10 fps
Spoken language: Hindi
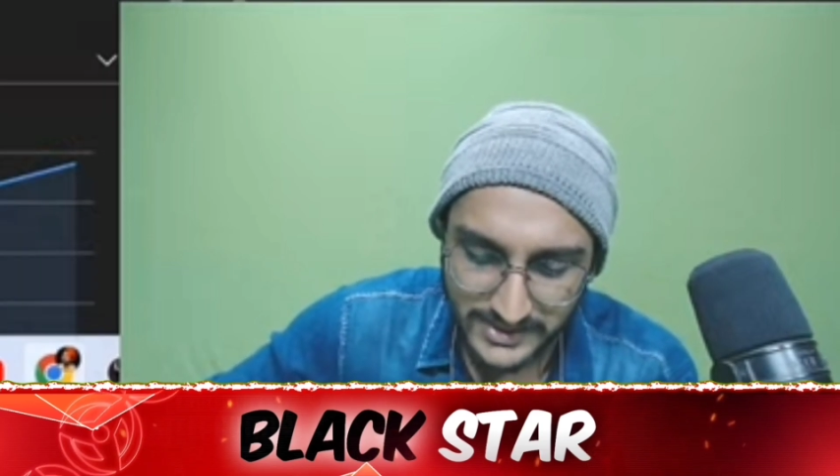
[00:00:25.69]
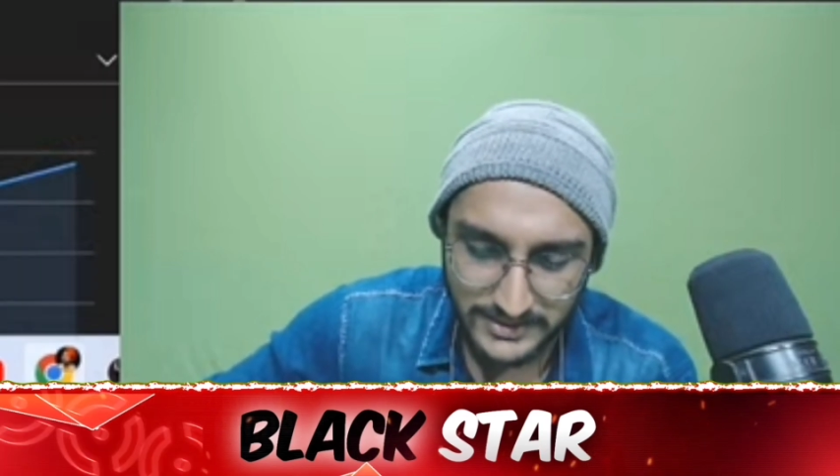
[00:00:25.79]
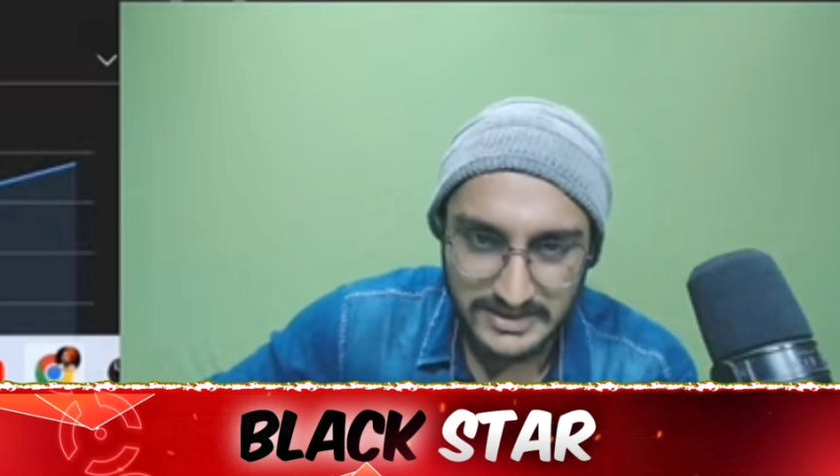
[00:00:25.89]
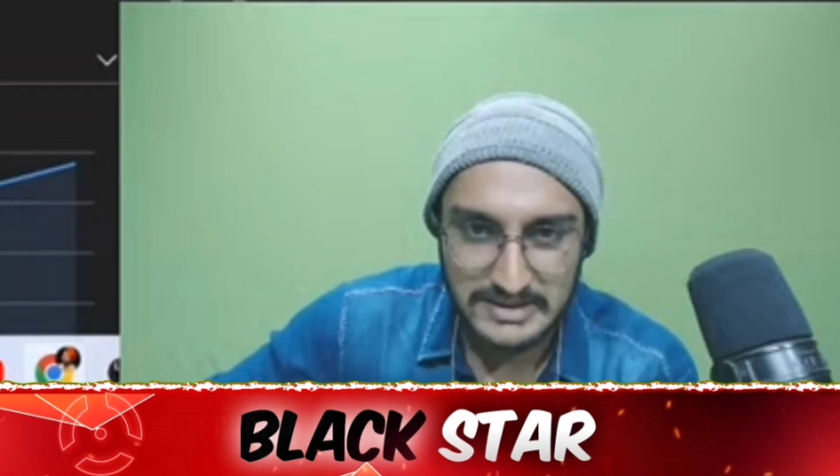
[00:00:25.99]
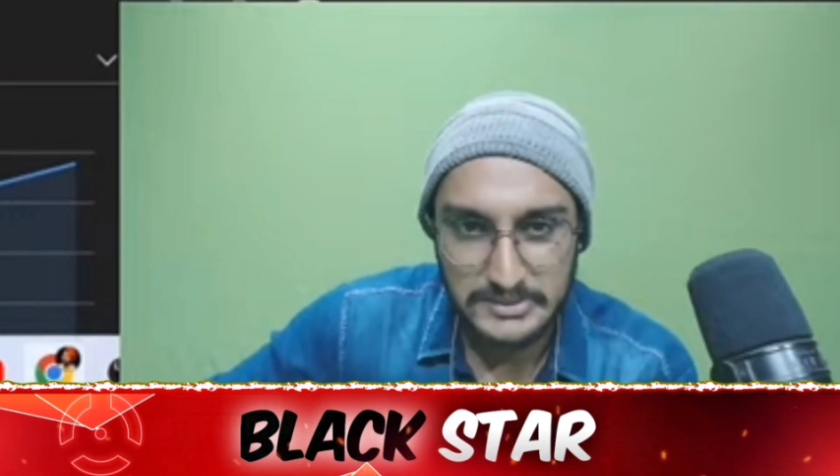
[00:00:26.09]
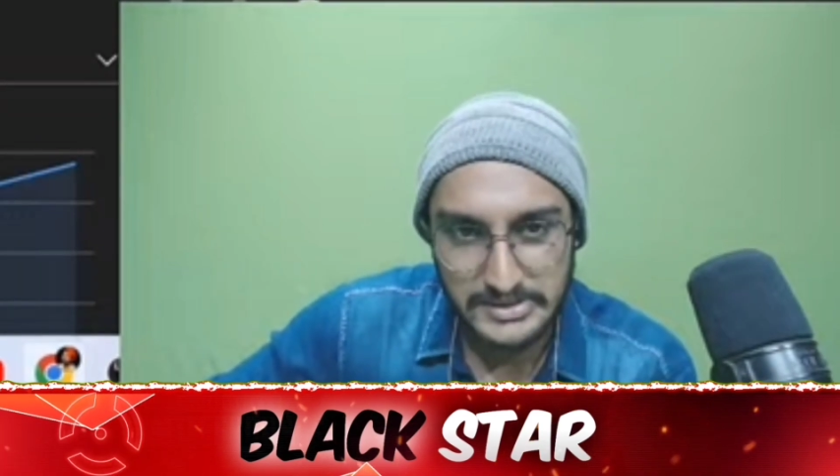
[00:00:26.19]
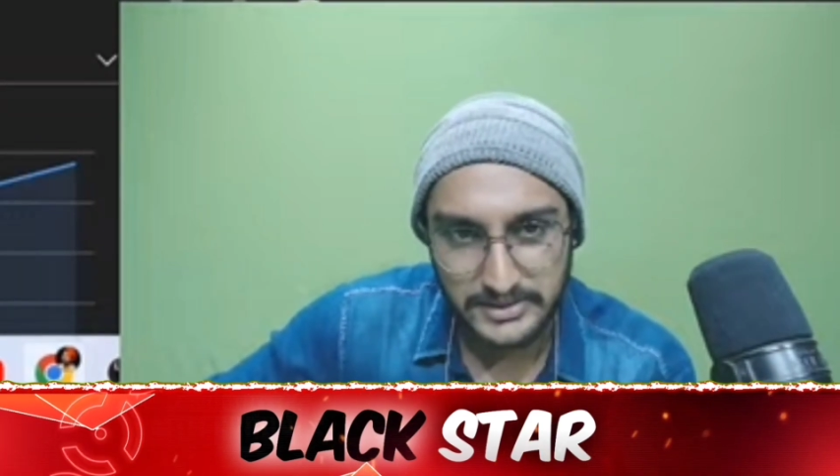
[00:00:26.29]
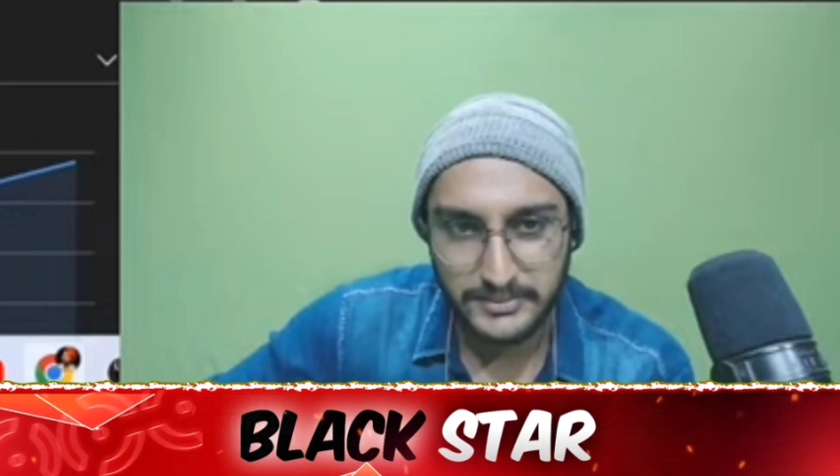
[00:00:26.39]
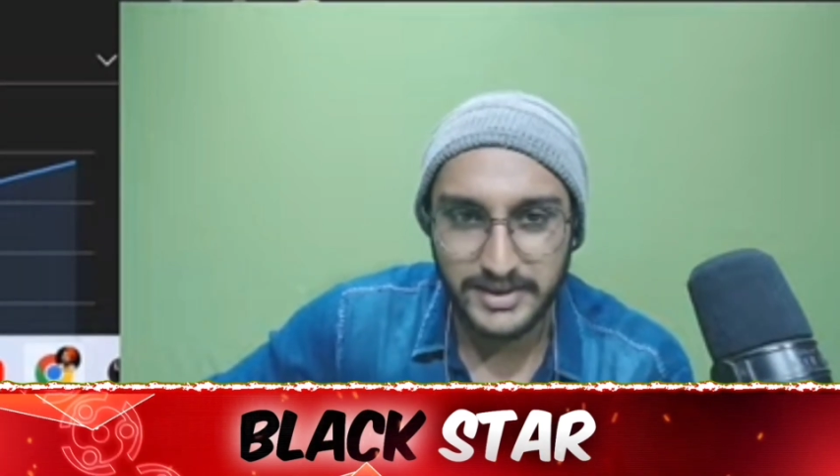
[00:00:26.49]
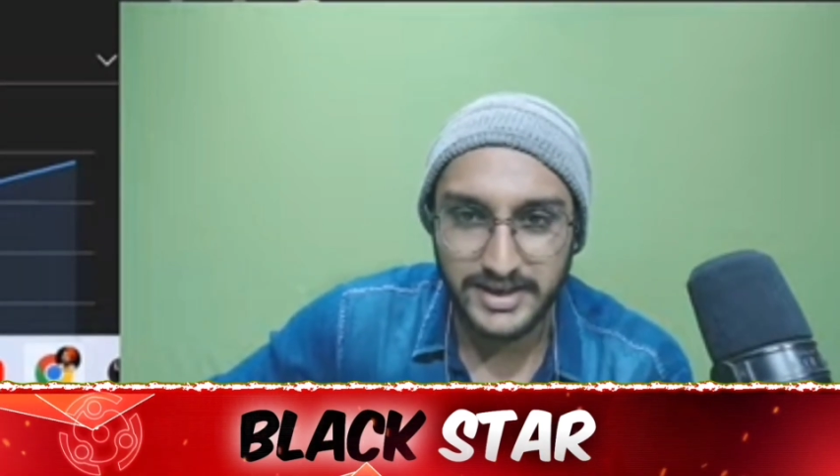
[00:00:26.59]
ना मुझे अभी
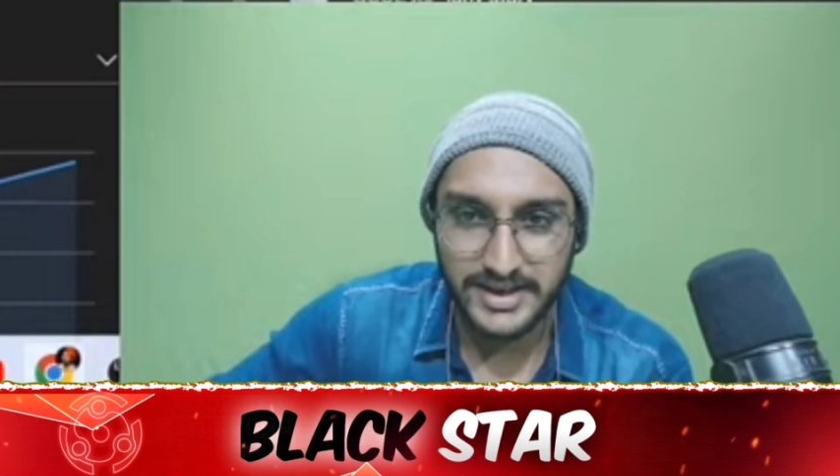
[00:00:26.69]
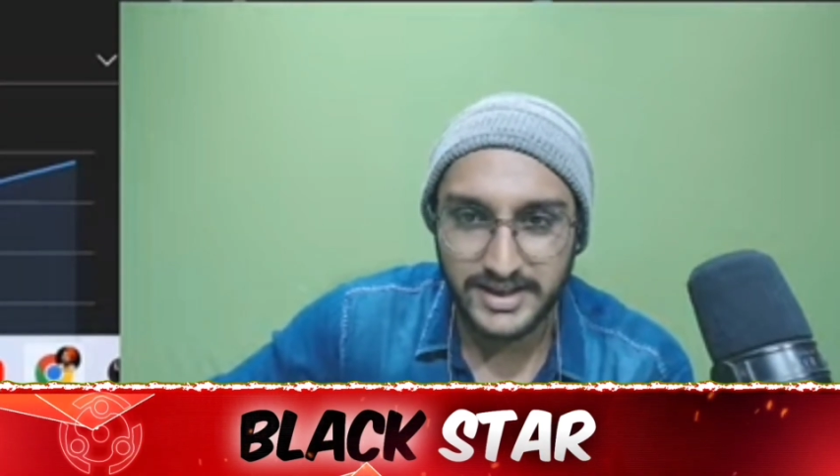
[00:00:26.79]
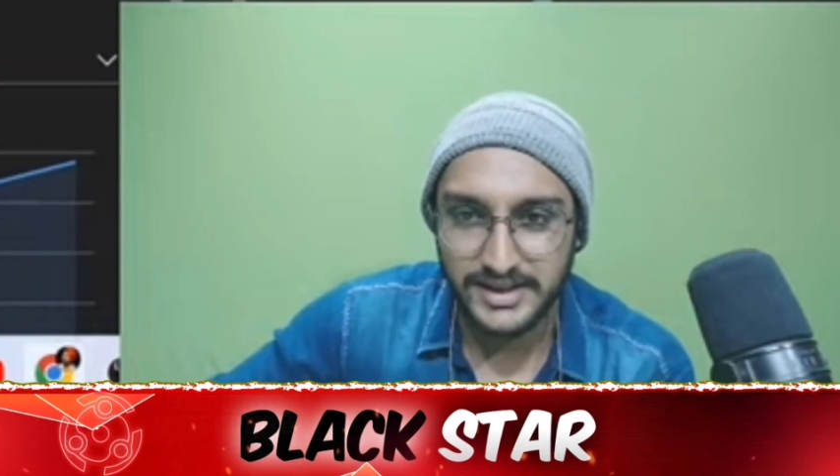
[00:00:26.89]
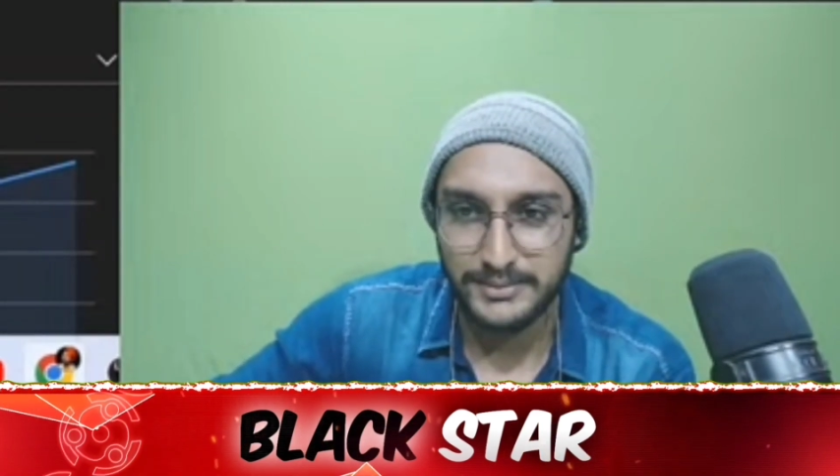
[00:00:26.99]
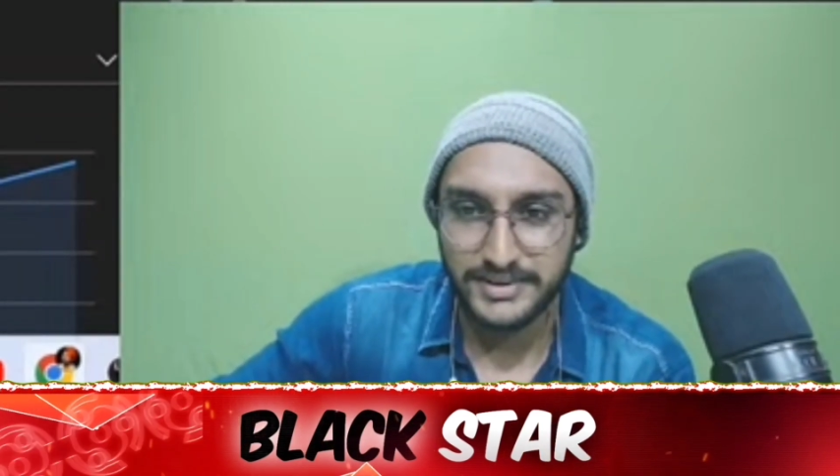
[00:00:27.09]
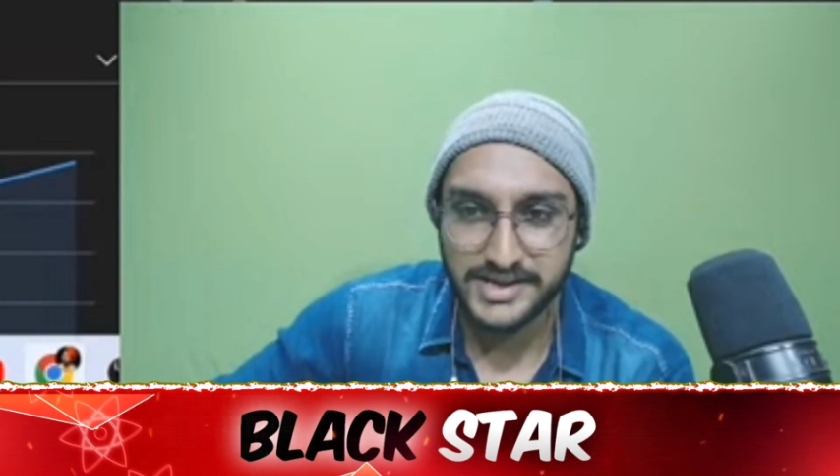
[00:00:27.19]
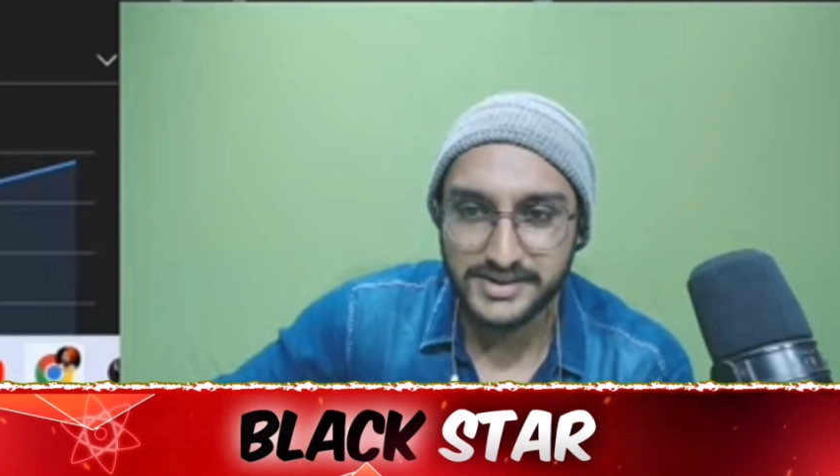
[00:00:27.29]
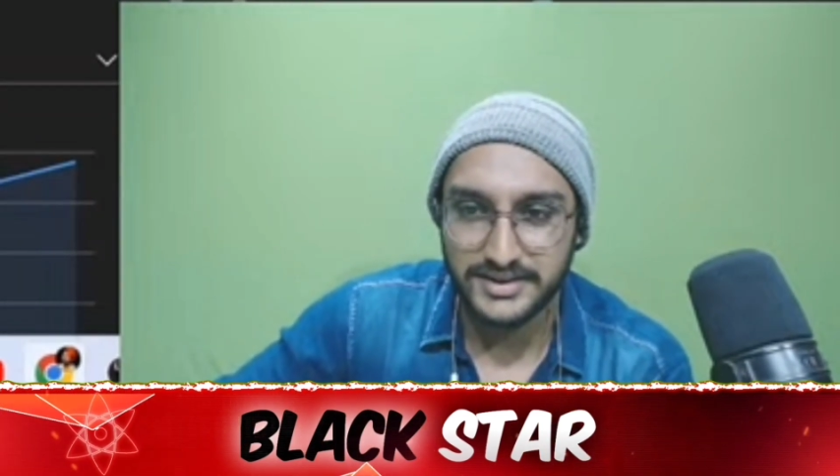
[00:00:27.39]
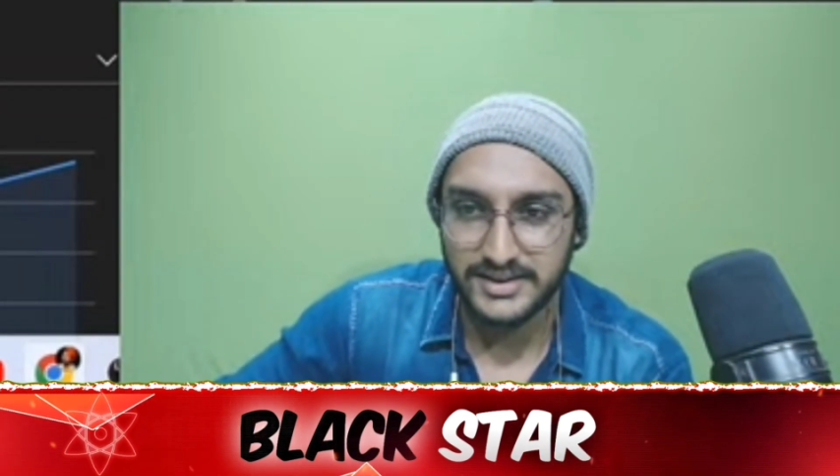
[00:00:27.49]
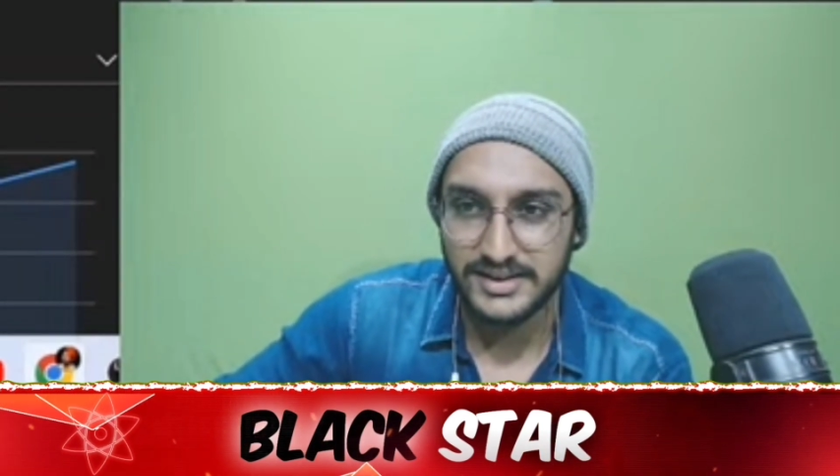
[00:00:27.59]
बनना है कहीं पे किसी
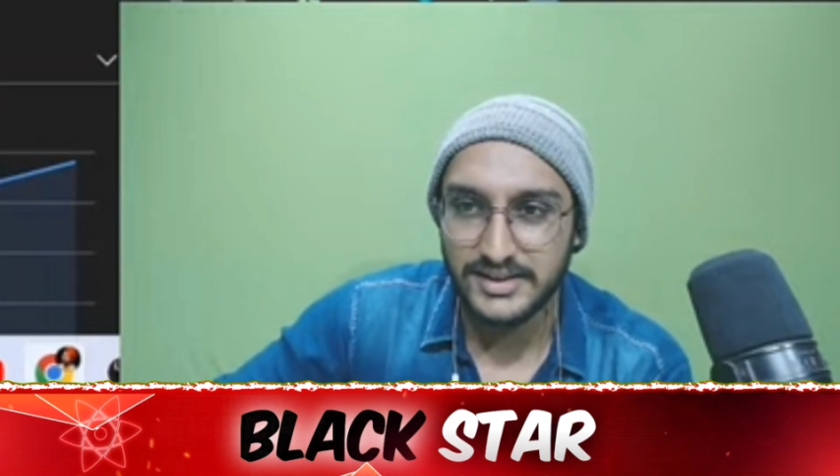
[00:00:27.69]
का